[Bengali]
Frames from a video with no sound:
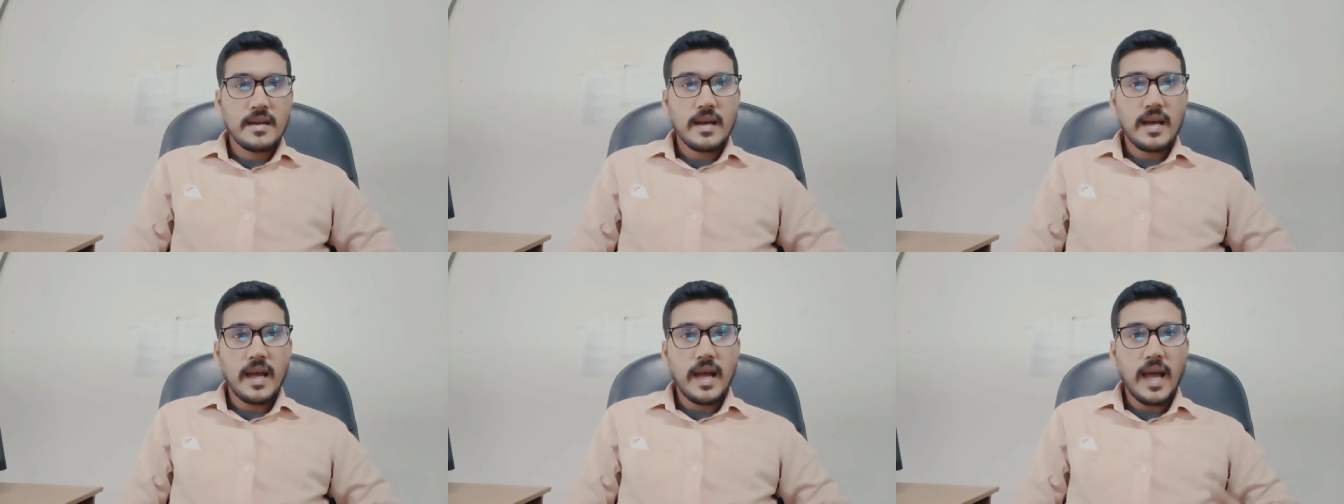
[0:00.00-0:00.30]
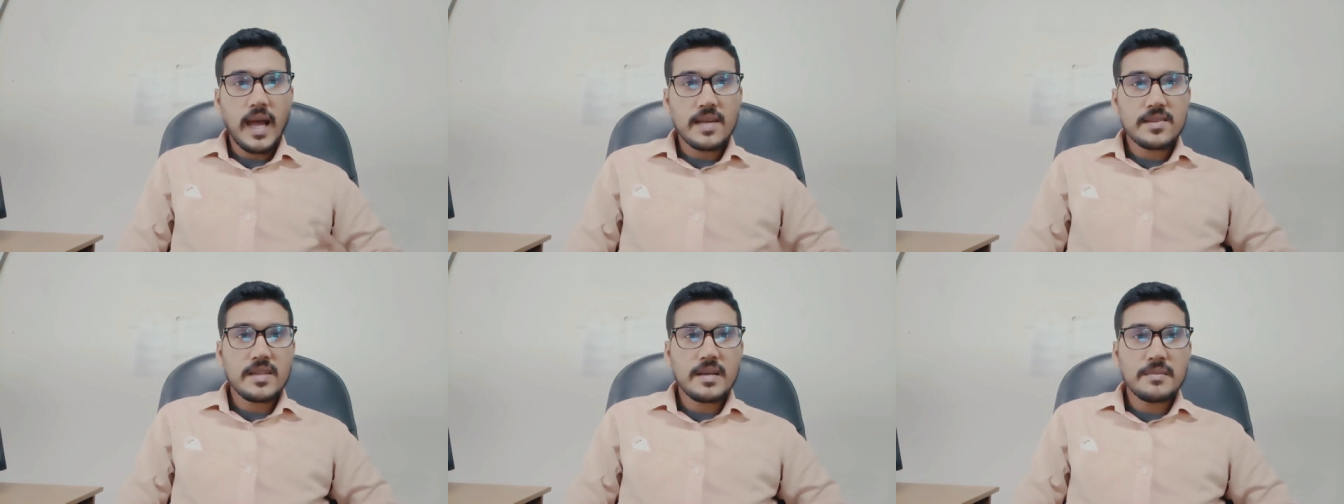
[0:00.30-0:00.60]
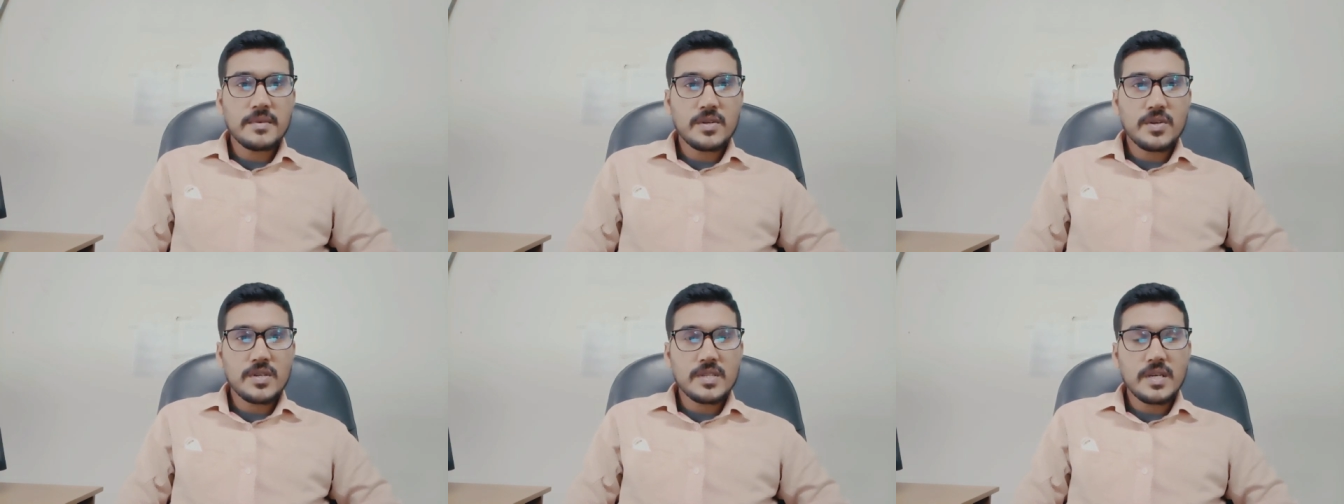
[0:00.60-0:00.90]
আজ
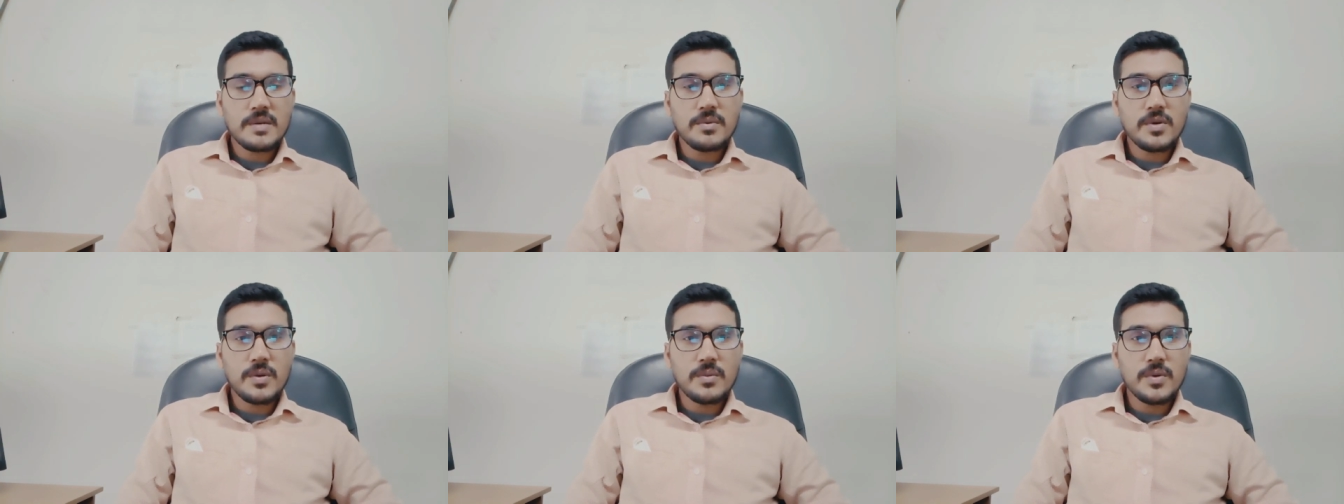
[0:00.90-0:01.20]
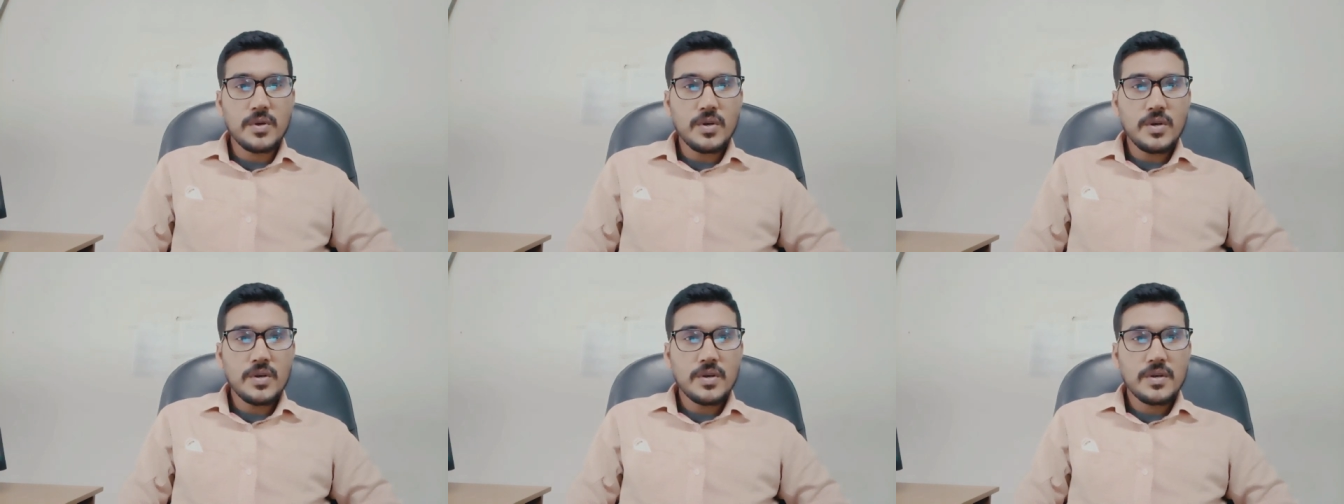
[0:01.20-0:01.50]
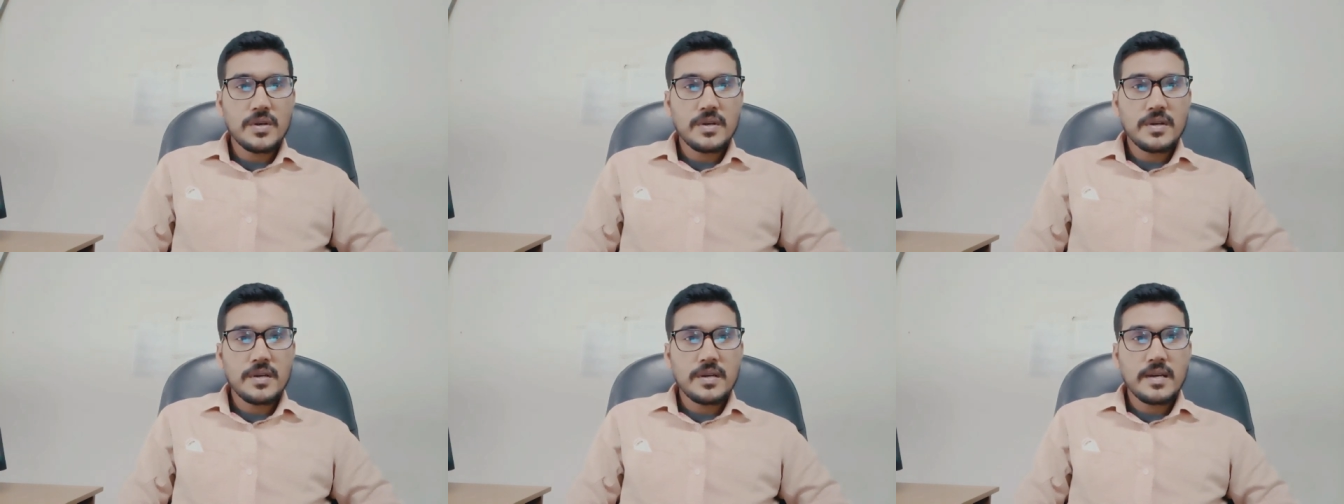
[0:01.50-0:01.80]
আমি কথা বলবো
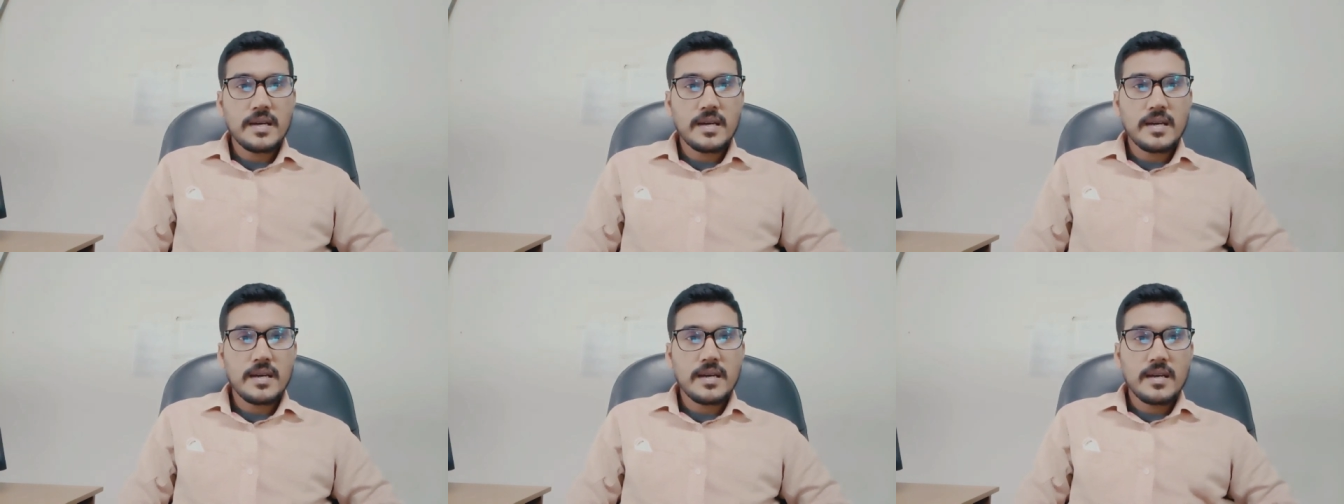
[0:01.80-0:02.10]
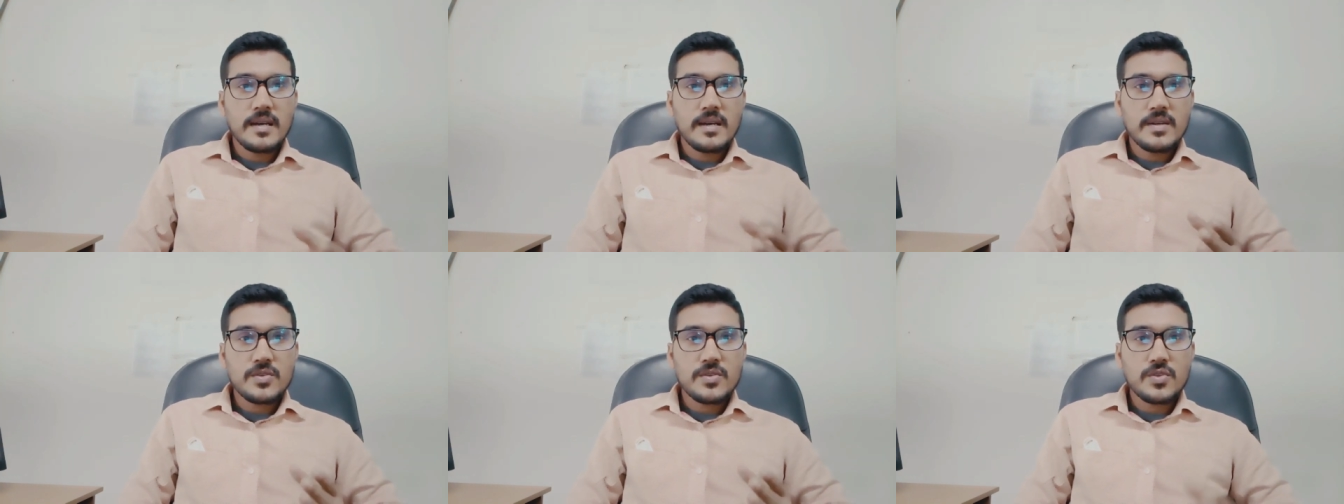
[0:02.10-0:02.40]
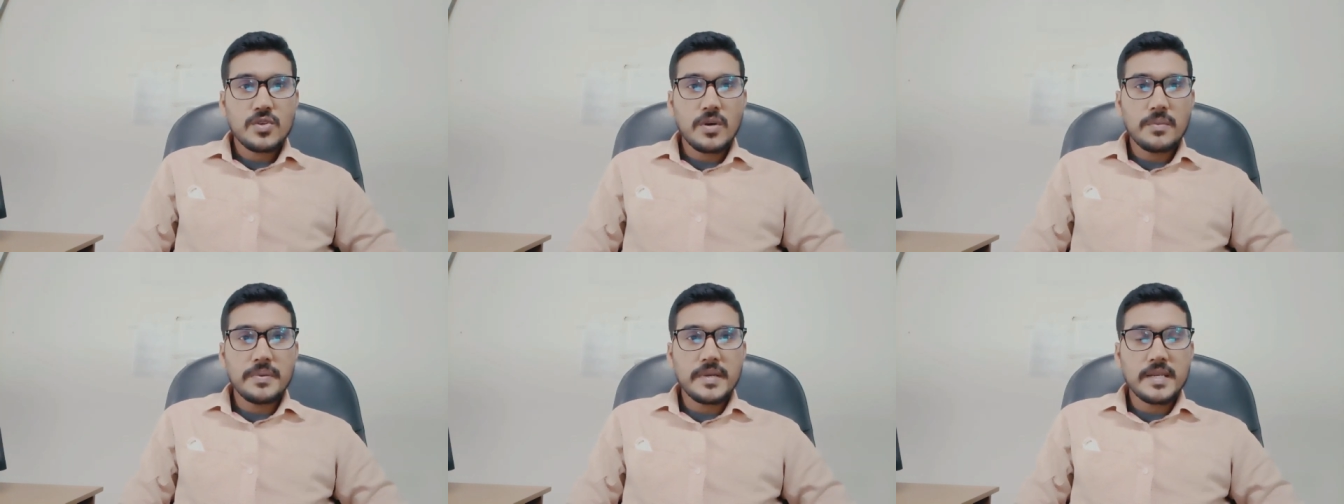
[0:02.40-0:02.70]

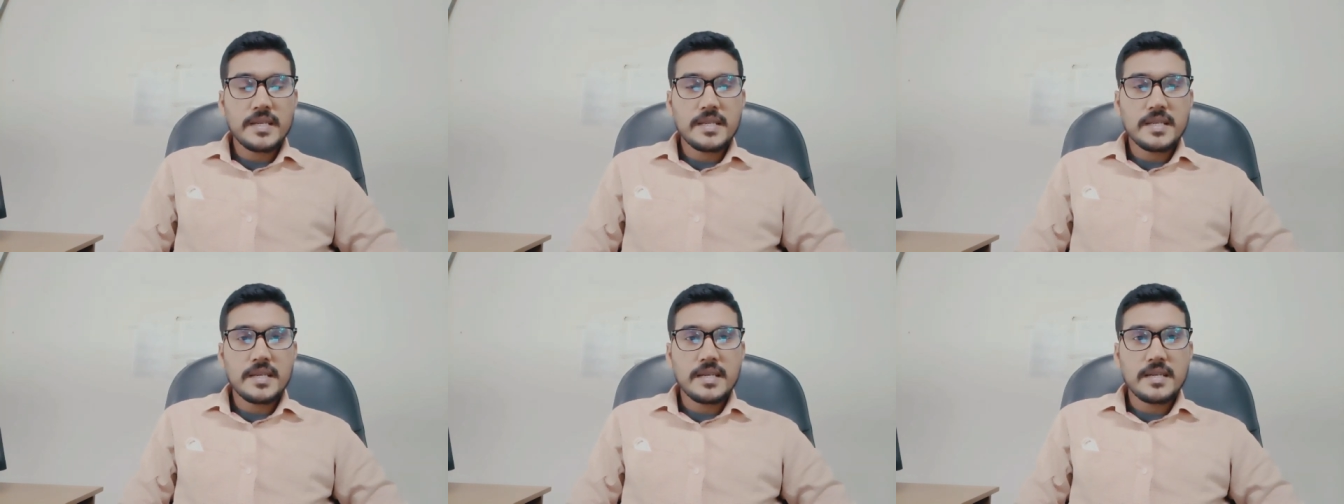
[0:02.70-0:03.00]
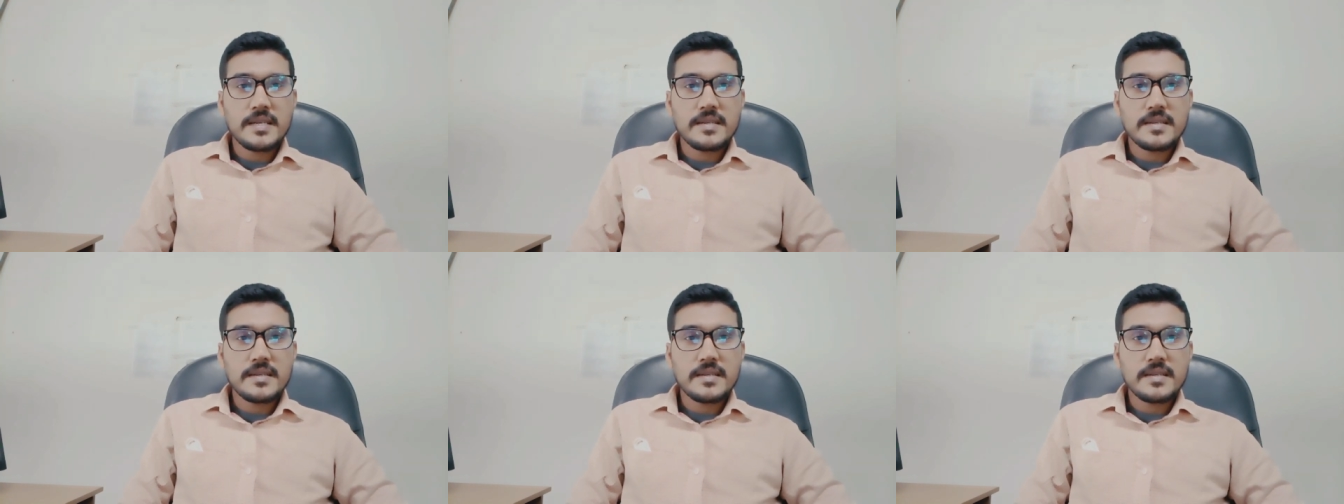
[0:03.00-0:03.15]
টপিং নিয়ে